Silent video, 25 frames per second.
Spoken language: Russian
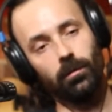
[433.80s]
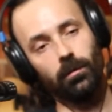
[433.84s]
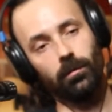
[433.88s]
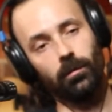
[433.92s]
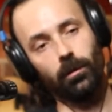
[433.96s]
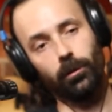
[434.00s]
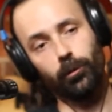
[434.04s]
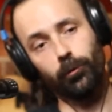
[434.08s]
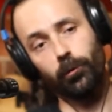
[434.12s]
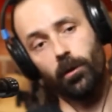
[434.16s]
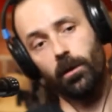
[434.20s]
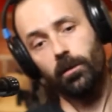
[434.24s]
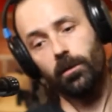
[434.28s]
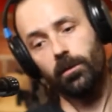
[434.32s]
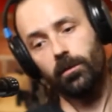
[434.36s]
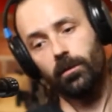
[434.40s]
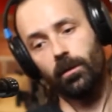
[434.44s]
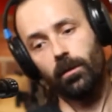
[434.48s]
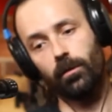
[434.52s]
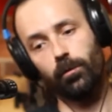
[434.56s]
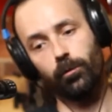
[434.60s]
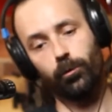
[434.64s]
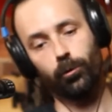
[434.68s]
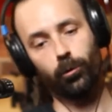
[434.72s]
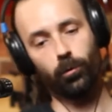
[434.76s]
Так что я не
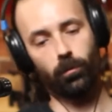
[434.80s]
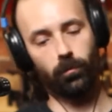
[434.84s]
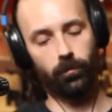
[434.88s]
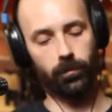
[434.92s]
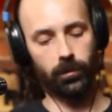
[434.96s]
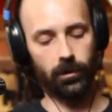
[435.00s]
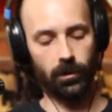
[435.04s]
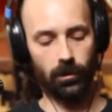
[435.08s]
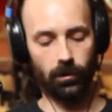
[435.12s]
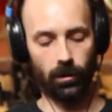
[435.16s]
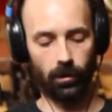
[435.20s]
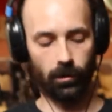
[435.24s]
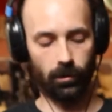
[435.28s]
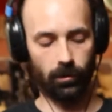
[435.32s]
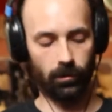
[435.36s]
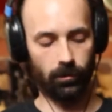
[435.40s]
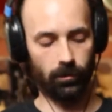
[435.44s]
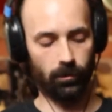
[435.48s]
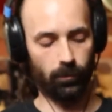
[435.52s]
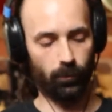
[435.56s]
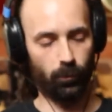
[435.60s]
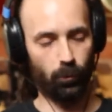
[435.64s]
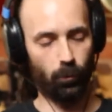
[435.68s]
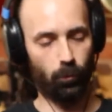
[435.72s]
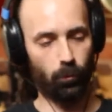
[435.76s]
знаю, что все так
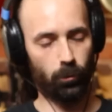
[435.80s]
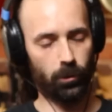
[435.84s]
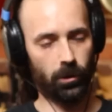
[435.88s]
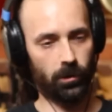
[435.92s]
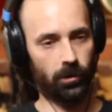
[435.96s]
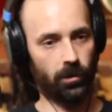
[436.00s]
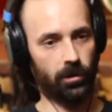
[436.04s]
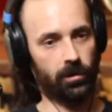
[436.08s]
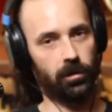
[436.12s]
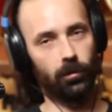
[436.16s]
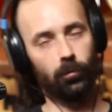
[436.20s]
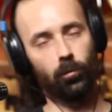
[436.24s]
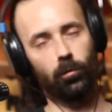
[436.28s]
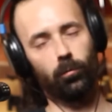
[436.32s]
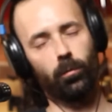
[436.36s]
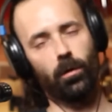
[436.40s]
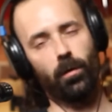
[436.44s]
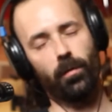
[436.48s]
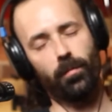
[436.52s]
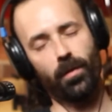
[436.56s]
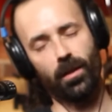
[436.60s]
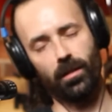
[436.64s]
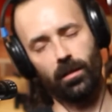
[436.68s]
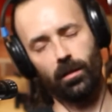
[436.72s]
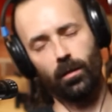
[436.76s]
бугуртят, если кто-то
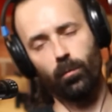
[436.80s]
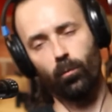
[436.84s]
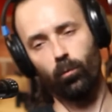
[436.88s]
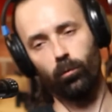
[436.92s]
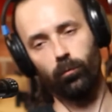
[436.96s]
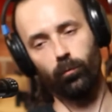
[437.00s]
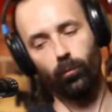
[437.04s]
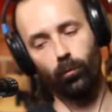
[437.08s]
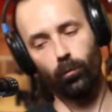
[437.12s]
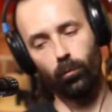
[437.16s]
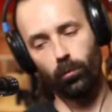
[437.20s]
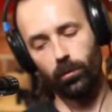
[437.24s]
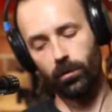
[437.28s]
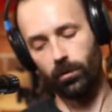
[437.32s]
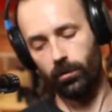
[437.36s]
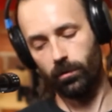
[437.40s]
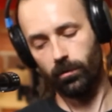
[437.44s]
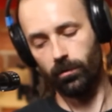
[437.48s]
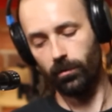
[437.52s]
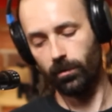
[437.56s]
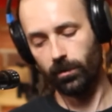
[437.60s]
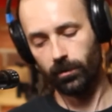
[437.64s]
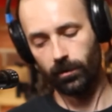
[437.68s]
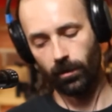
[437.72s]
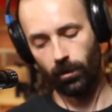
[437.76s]
опять-таки будет
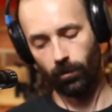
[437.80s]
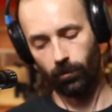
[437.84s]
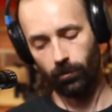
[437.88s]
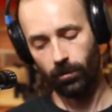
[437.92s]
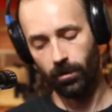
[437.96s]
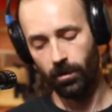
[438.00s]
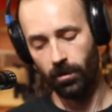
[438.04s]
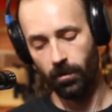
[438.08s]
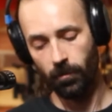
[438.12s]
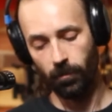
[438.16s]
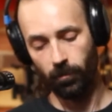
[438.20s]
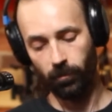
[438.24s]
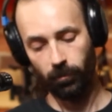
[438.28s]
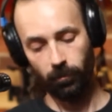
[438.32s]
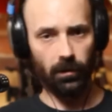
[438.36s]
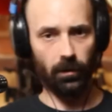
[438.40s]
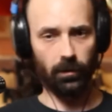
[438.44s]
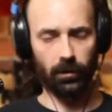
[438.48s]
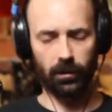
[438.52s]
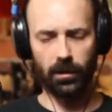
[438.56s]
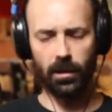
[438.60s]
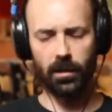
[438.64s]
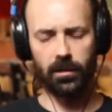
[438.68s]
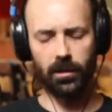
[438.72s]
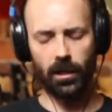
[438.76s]
бугуртить, не знаю.
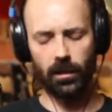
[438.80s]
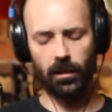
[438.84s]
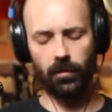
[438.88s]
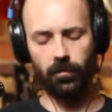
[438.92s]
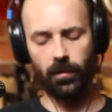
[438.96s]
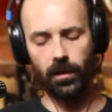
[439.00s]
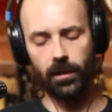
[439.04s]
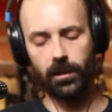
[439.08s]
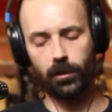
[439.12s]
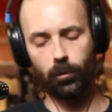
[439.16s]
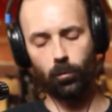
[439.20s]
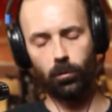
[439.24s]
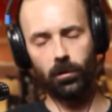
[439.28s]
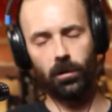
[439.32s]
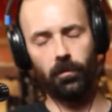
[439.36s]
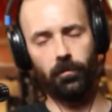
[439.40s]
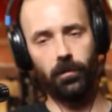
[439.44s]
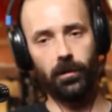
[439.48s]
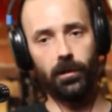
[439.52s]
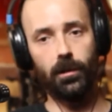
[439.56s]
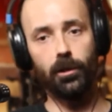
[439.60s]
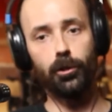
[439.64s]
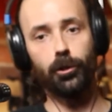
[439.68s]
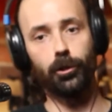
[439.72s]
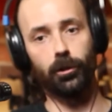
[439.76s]
Да, кстати, весит он
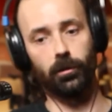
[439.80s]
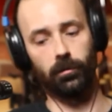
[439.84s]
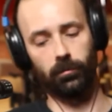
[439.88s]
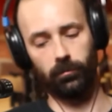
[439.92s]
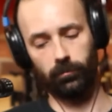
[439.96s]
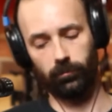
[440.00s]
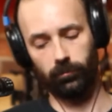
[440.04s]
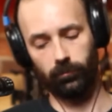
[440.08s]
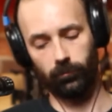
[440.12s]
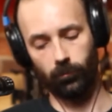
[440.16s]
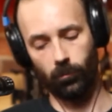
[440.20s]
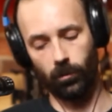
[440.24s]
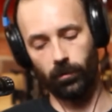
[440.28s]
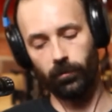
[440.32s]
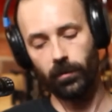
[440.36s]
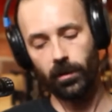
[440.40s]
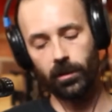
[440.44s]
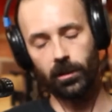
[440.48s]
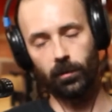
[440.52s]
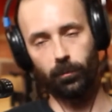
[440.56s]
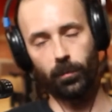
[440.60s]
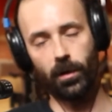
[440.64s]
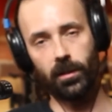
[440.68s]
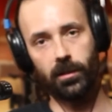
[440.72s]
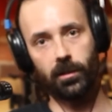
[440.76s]
дофигище, Он
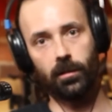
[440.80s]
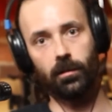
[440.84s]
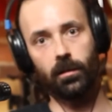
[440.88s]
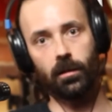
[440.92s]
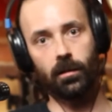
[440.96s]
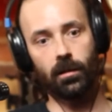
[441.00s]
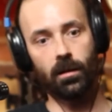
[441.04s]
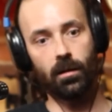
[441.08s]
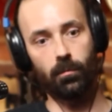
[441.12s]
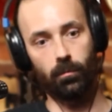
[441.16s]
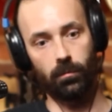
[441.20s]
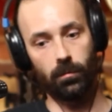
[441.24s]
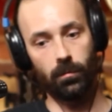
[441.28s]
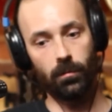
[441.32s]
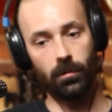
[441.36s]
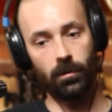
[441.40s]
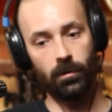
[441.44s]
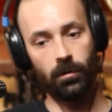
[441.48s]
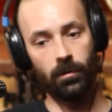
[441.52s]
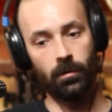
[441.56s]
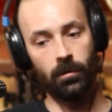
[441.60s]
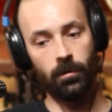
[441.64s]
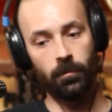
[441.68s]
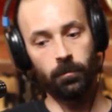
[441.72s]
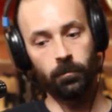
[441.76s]
весит 5 килограмм.
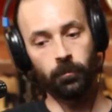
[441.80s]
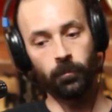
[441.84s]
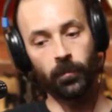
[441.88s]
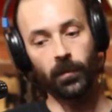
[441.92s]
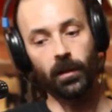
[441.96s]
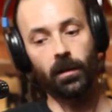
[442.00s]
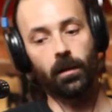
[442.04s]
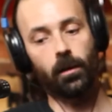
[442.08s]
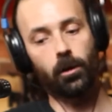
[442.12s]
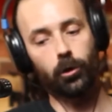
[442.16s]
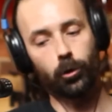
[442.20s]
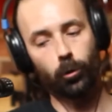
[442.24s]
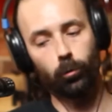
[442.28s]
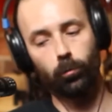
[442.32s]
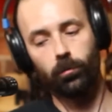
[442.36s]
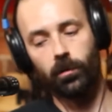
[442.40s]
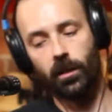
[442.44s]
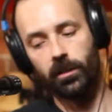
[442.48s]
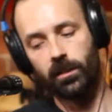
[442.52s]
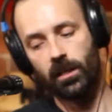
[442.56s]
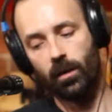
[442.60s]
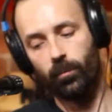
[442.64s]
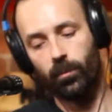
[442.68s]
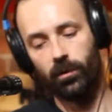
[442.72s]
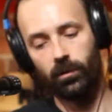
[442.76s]
Хорошо, тут
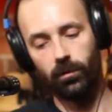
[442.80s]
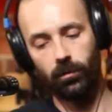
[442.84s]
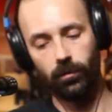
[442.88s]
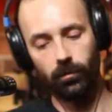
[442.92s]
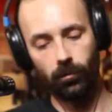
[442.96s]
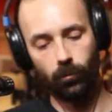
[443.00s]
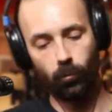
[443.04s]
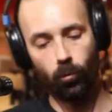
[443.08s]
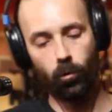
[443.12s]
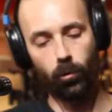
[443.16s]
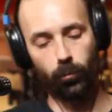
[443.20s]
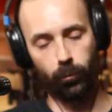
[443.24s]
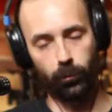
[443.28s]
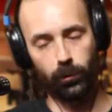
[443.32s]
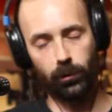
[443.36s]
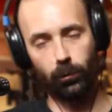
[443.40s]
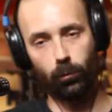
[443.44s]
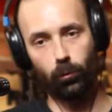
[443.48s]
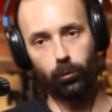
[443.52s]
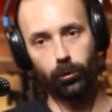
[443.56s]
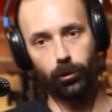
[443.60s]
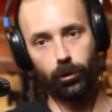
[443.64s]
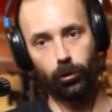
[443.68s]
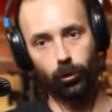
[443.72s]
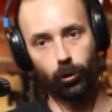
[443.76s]
хотя бы корпус
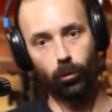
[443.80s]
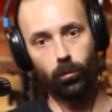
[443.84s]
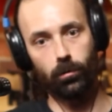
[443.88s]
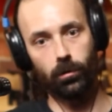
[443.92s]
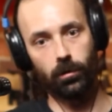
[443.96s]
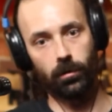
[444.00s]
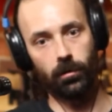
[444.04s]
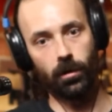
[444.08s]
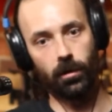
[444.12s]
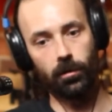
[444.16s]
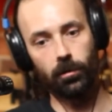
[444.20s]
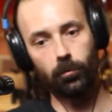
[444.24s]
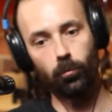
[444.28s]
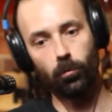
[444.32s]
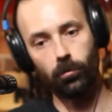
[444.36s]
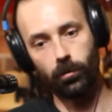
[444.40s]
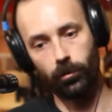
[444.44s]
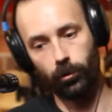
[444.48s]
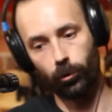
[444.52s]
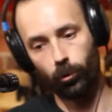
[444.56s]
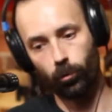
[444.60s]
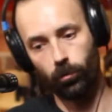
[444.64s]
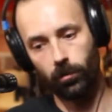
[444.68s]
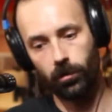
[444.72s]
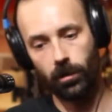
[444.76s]
тоже тяжелый, а не
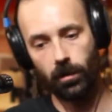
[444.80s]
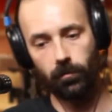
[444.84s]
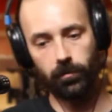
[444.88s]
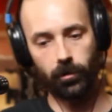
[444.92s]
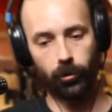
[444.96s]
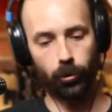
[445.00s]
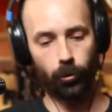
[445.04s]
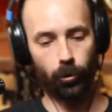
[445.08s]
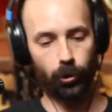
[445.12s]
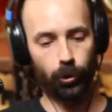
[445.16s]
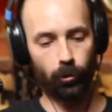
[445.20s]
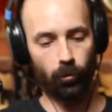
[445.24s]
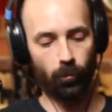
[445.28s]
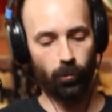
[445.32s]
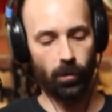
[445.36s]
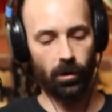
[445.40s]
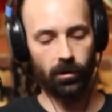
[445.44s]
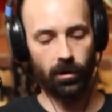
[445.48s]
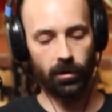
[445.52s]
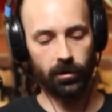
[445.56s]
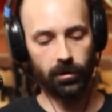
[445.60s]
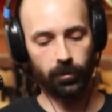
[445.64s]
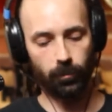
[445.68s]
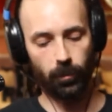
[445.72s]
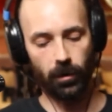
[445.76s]
только тяжелый гриф, за счет чего
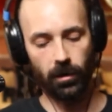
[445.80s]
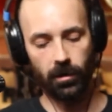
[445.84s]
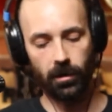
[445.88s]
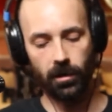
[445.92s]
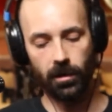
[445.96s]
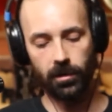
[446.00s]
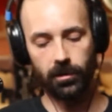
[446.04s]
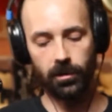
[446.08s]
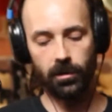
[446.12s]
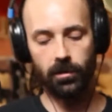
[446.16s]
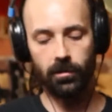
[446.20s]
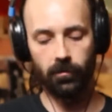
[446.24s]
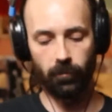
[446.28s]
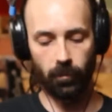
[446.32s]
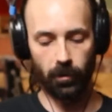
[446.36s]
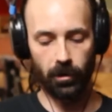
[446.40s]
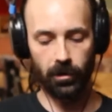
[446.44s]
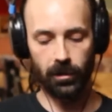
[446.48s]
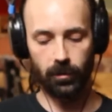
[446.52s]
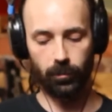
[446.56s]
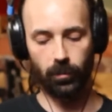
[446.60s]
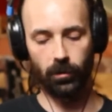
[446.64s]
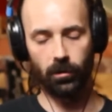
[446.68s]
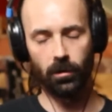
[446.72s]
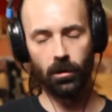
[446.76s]
баланс при игре сидя, в
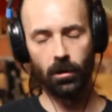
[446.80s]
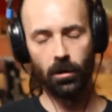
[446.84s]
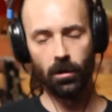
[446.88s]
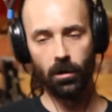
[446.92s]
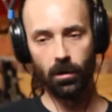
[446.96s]
принципе,